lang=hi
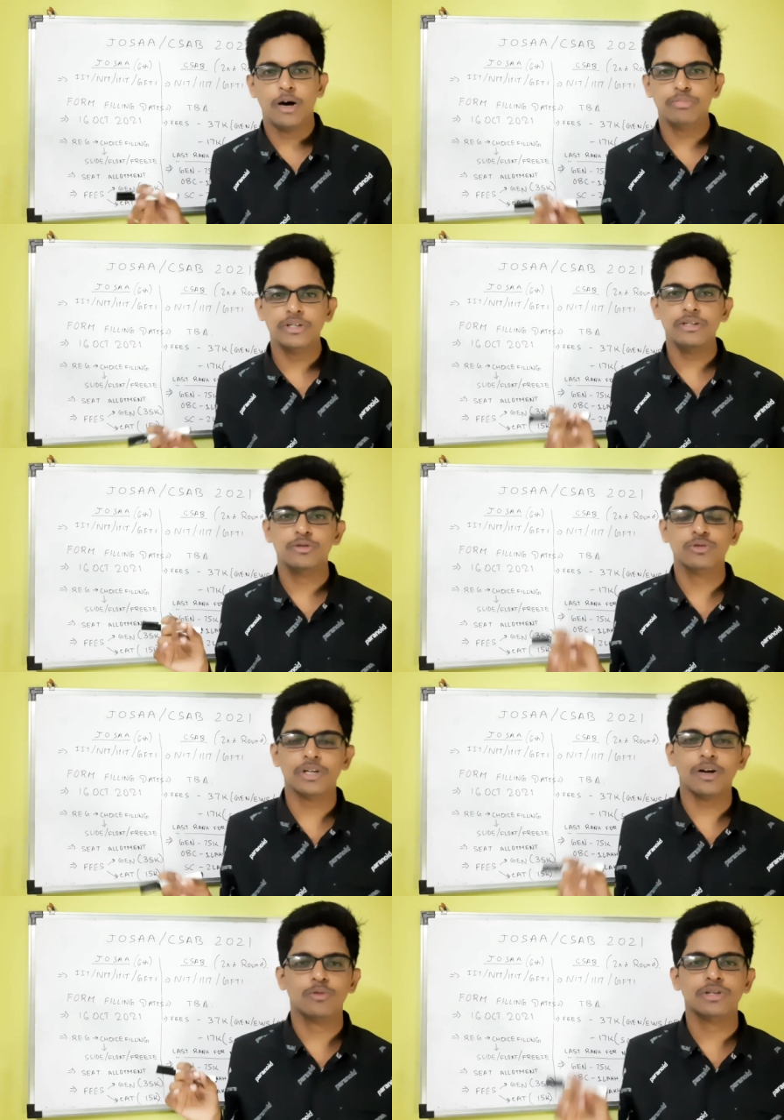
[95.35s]
आपकी
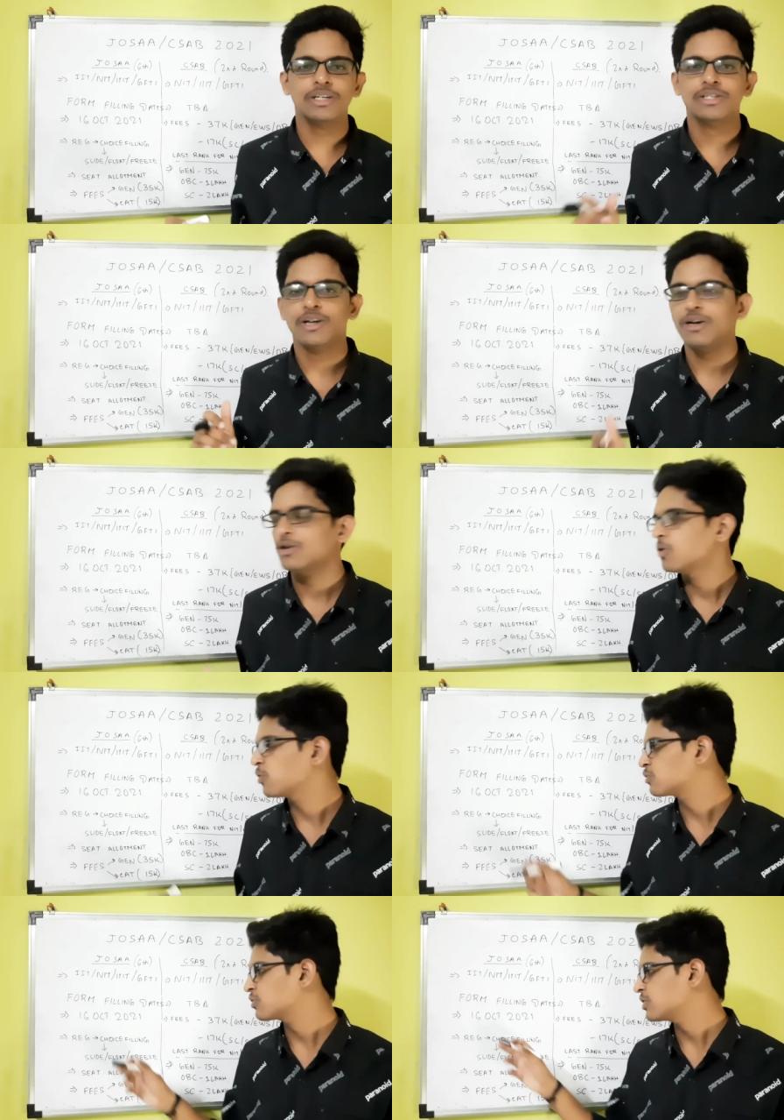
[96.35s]
जोसा काउंसलिंग स्टार्ट
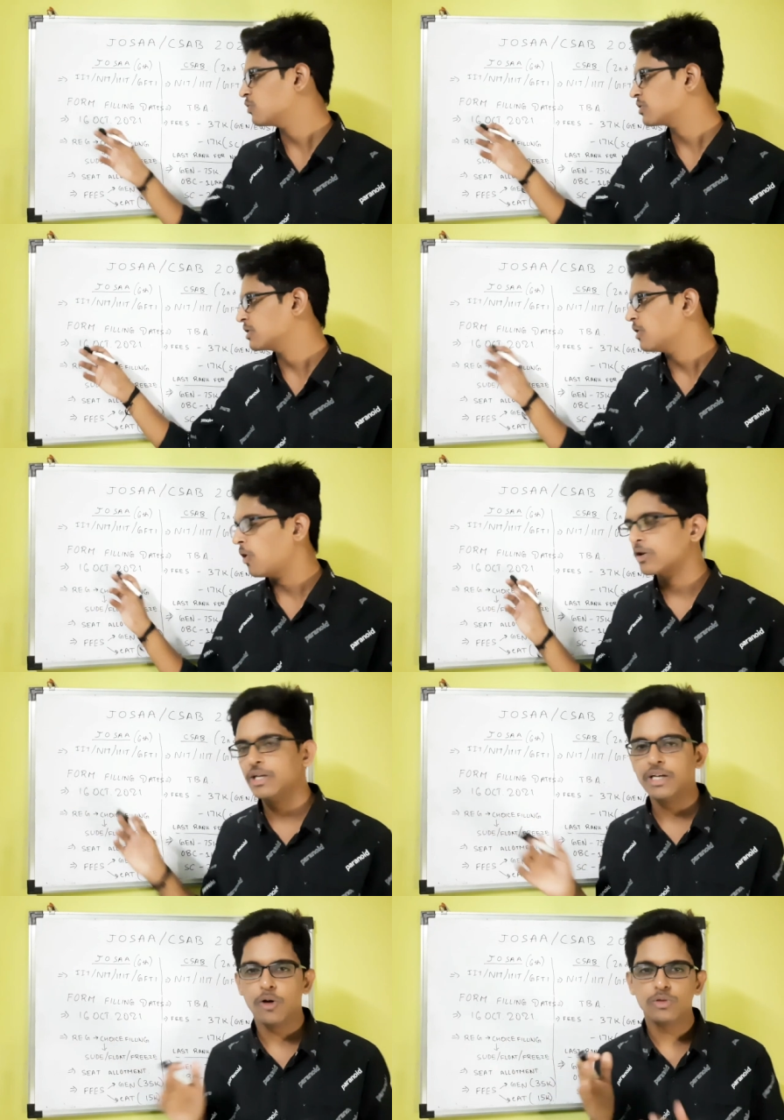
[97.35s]
हो चुकी होगी और
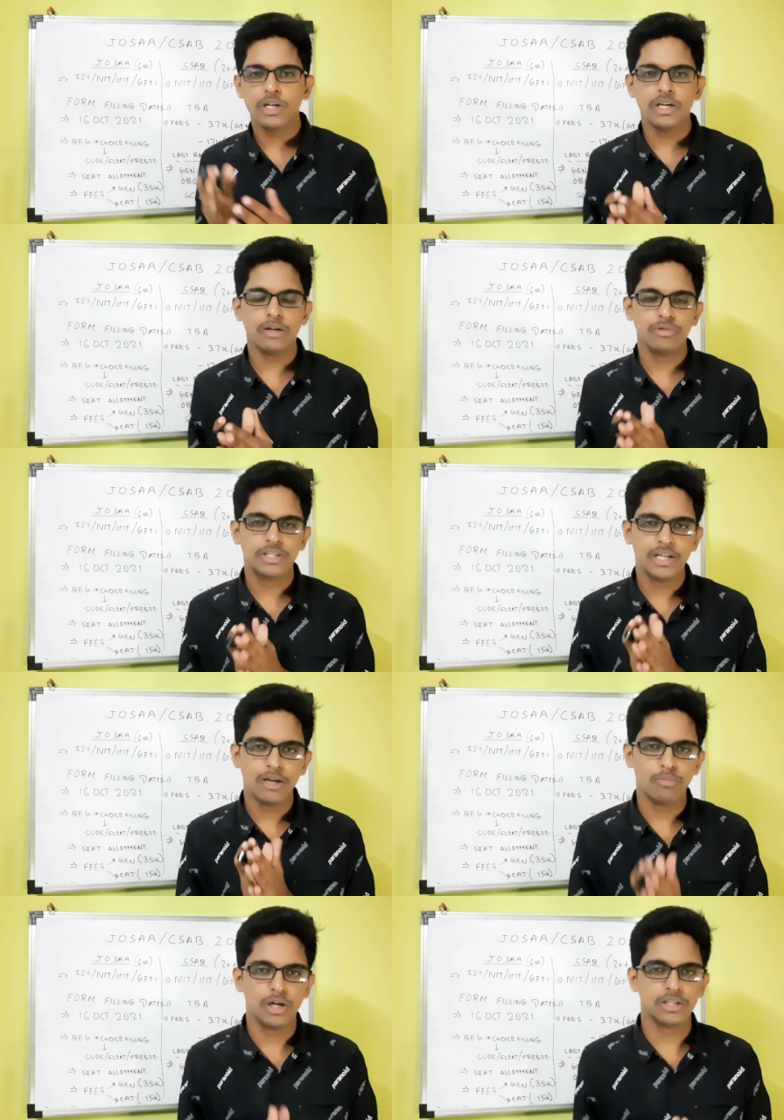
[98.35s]
ये काउंसलिंग यार बेसिकली
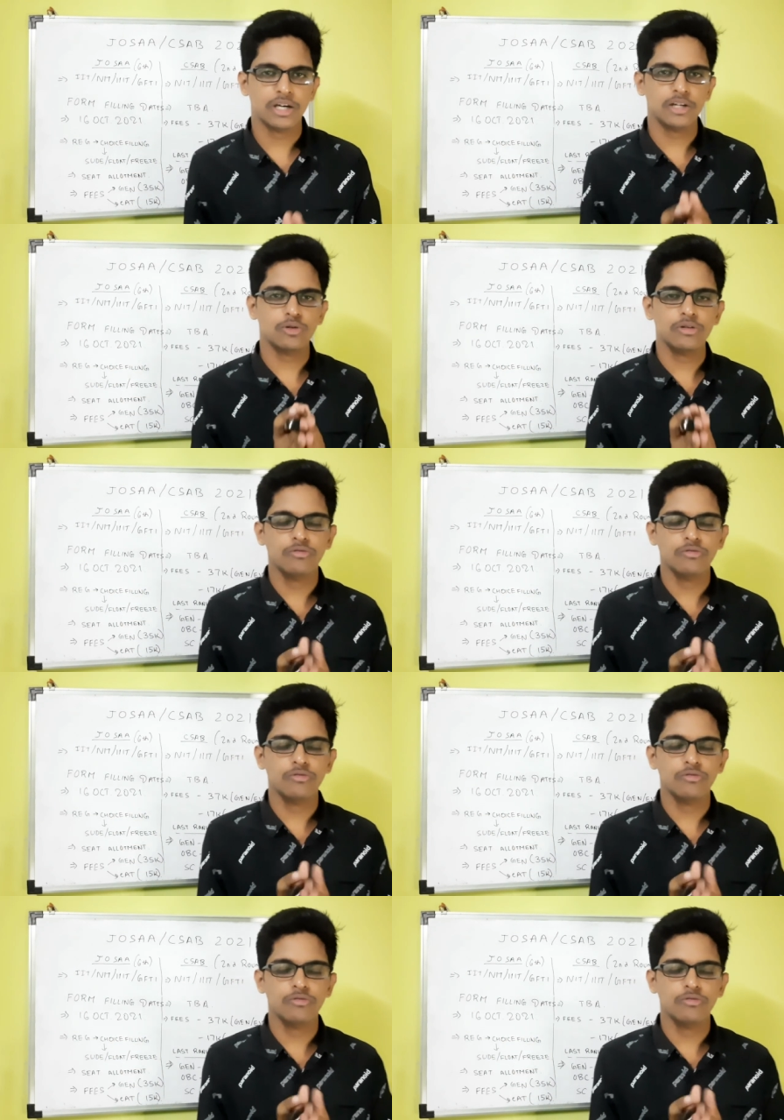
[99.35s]
हम बात करें तो